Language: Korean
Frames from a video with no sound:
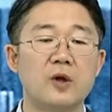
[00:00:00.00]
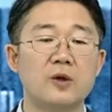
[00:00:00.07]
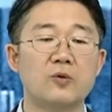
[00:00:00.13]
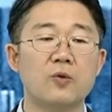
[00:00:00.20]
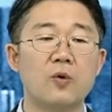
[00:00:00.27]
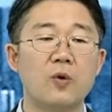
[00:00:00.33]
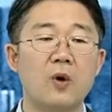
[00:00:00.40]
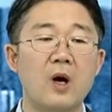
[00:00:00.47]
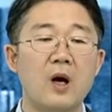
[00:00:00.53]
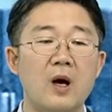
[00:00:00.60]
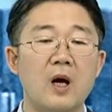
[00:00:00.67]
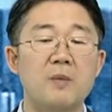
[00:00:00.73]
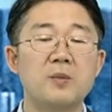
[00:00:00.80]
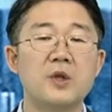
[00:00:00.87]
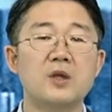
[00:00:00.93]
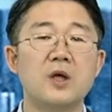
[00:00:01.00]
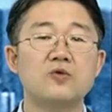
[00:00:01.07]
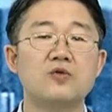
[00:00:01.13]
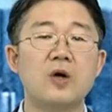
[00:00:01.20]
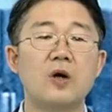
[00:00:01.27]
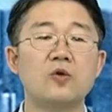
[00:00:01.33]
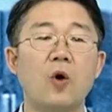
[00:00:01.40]
있고 엔비디아
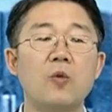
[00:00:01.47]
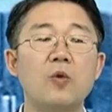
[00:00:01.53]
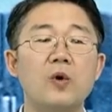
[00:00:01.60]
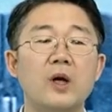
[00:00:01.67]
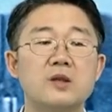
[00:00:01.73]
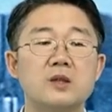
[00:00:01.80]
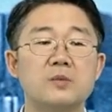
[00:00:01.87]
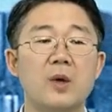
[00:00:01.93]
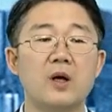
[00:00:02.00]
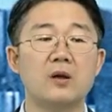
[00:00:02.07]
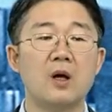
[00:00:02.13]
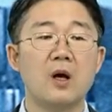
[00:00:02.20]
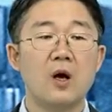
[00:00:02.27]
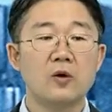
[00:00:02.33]
주가가 너무 올랐지만